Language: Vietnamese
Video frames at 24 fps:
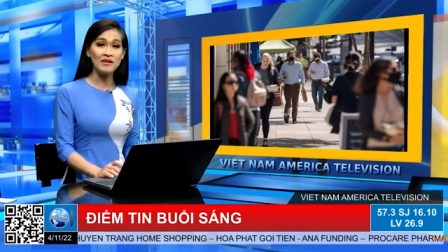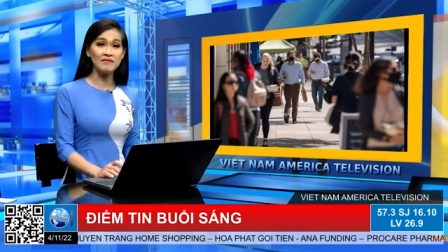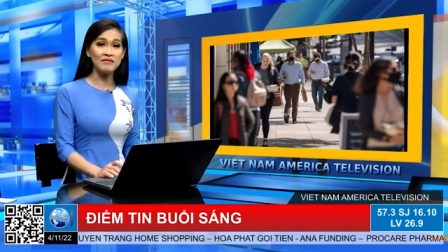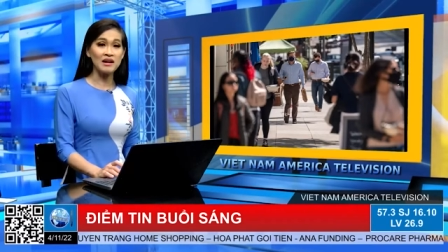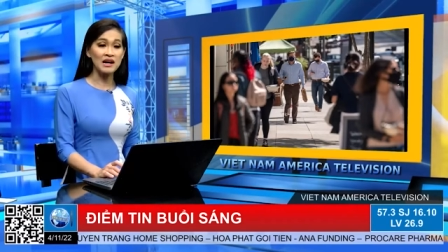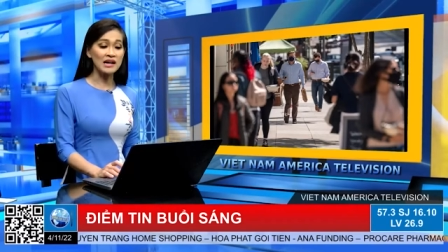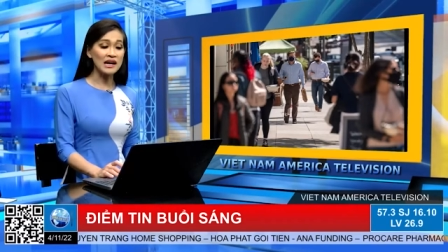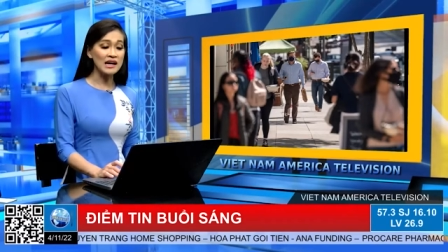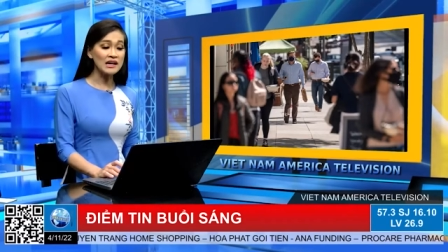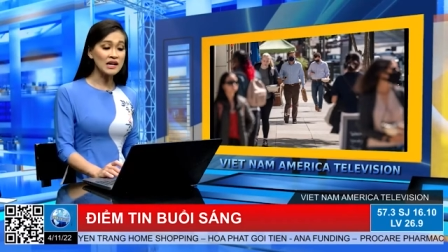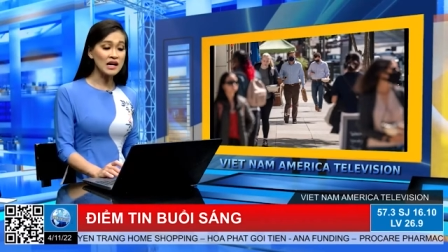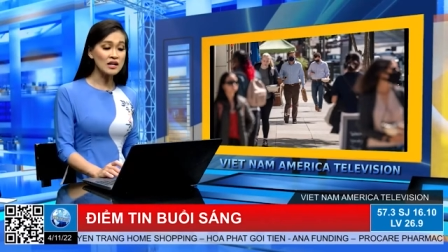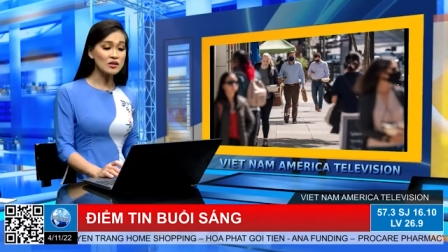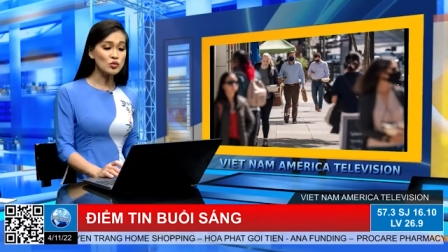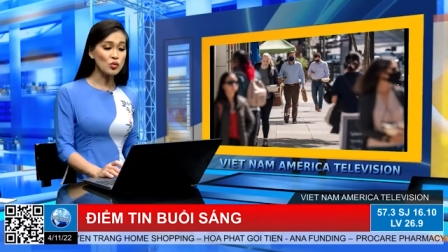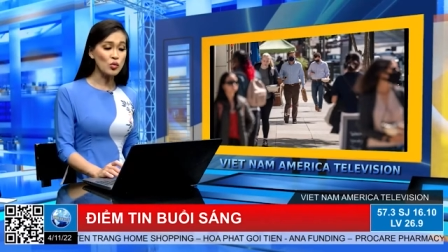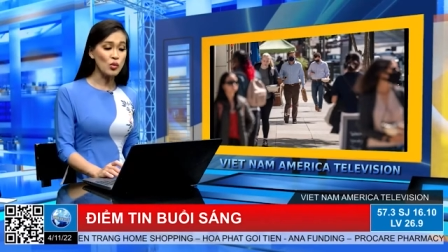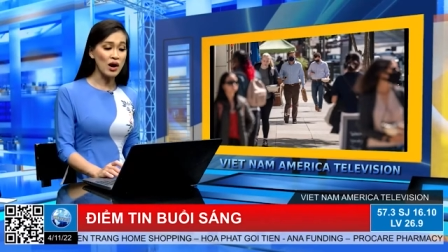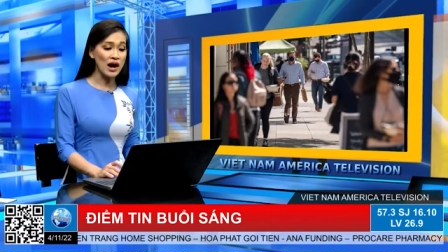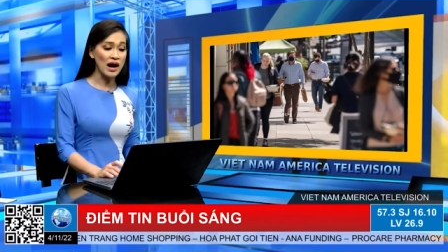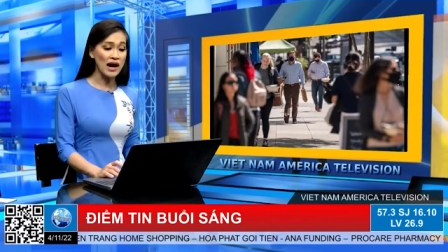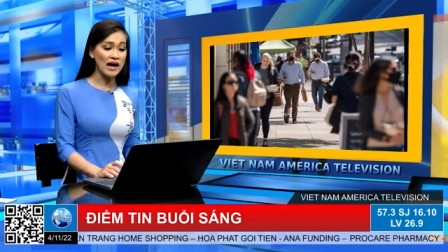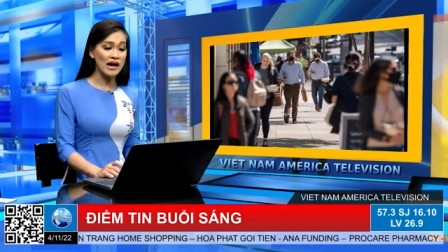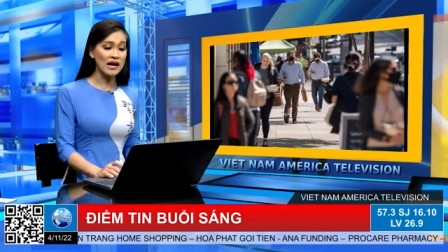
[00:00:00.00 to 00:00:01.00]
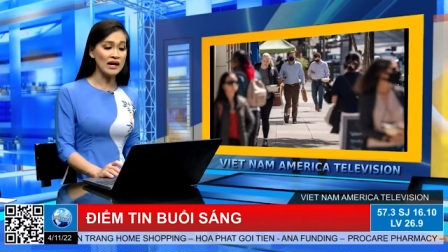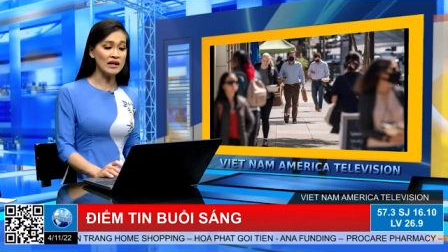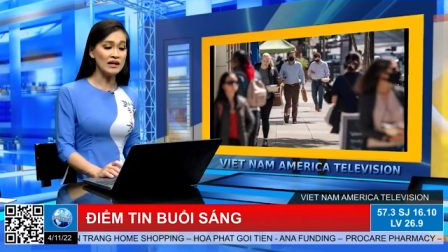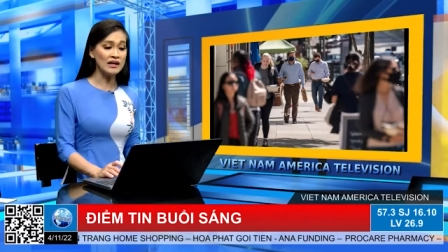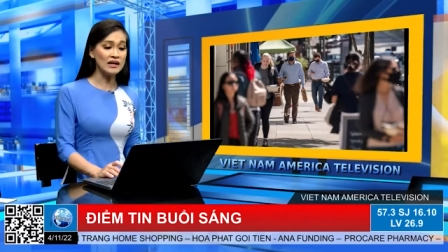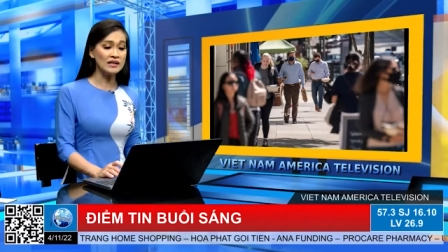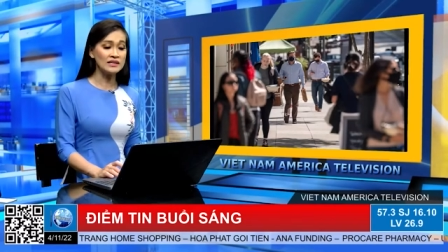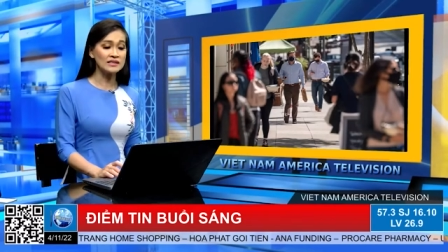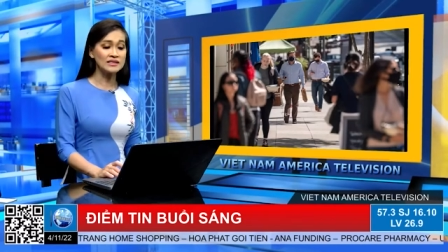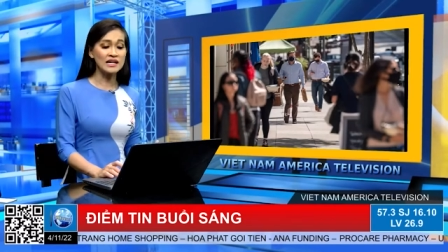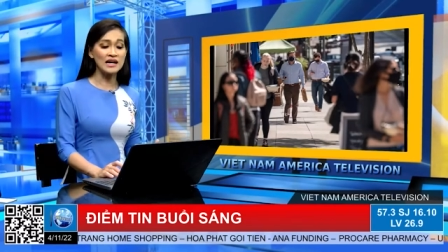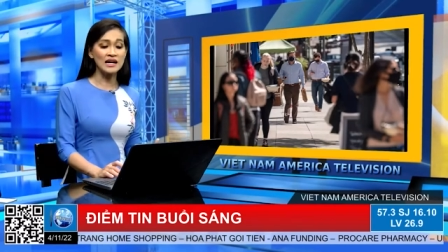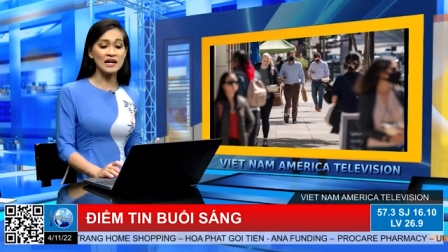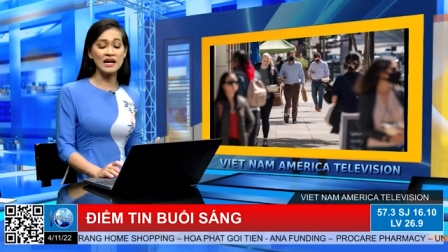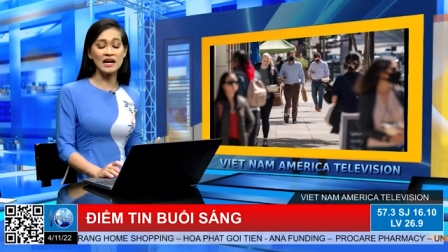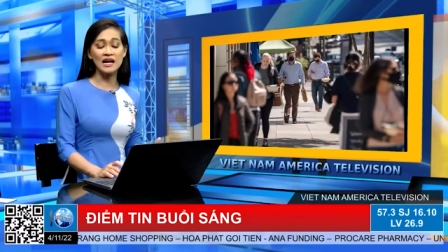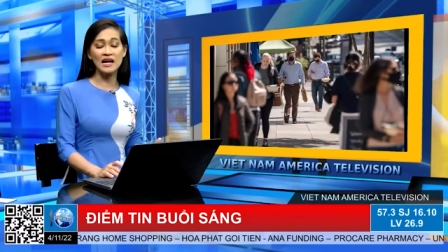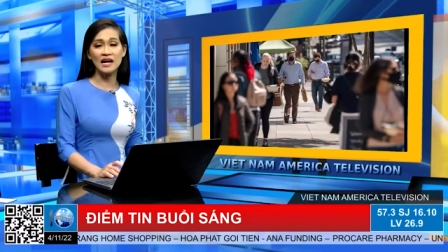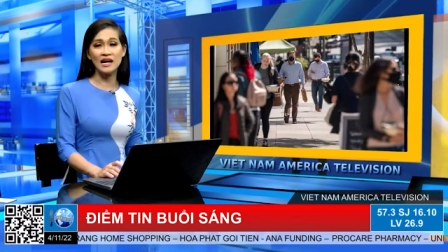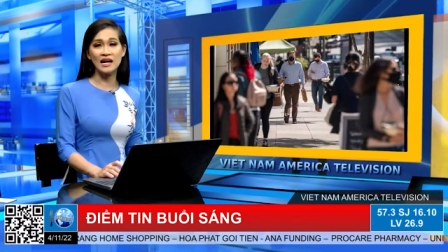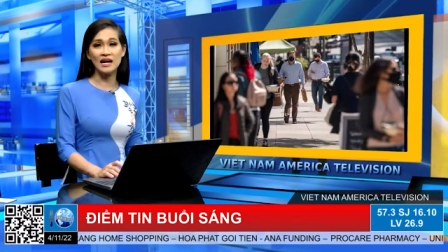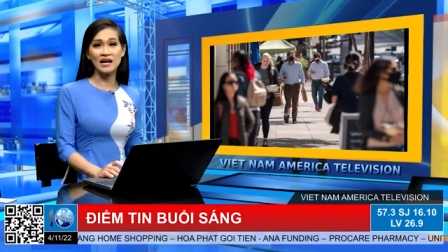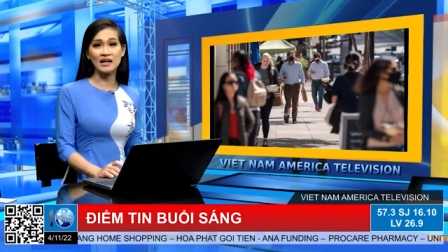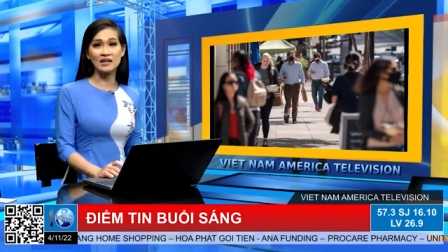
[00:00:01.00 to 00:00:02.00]
và cái kết quả rằng
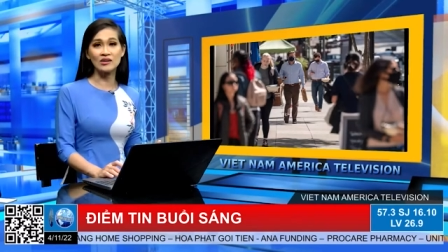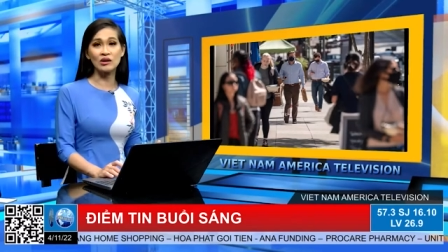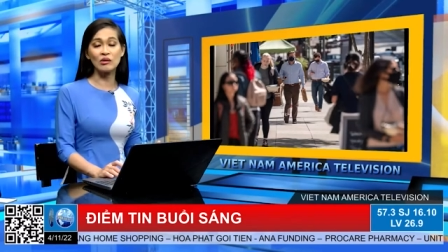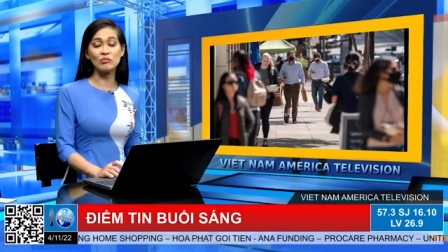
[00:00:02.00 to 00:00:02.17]
là